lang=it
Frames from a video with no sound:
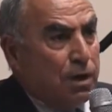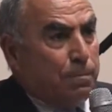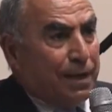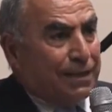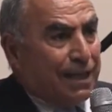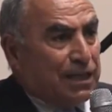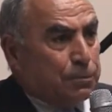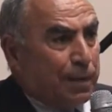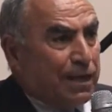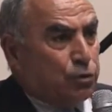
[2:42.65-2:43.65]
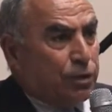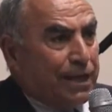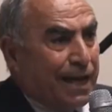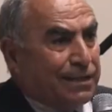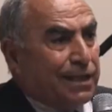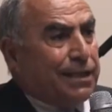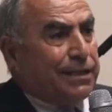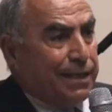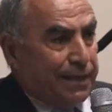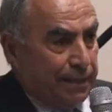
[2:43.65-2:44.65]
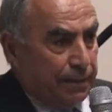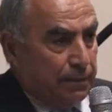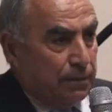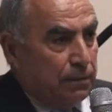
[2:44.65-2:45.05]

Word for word: per dare spazio a chi ha delle idee.